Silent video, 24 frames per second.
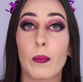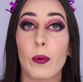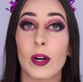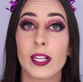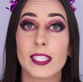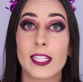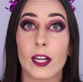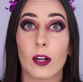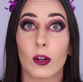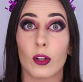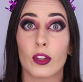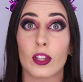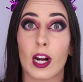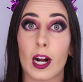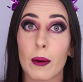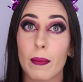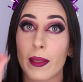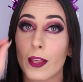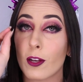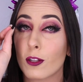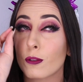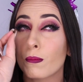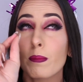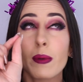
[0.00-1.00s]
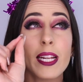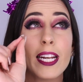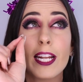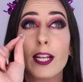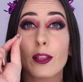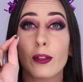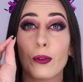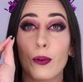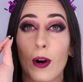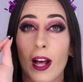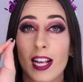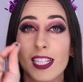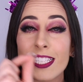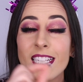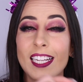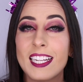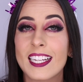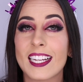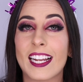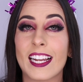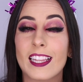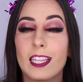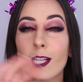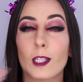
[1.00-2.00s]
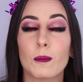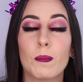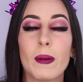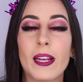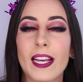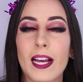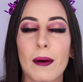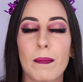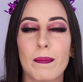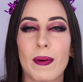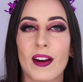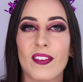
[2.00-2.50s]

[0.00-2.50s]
puedes encontrar videos miniaturas que te explican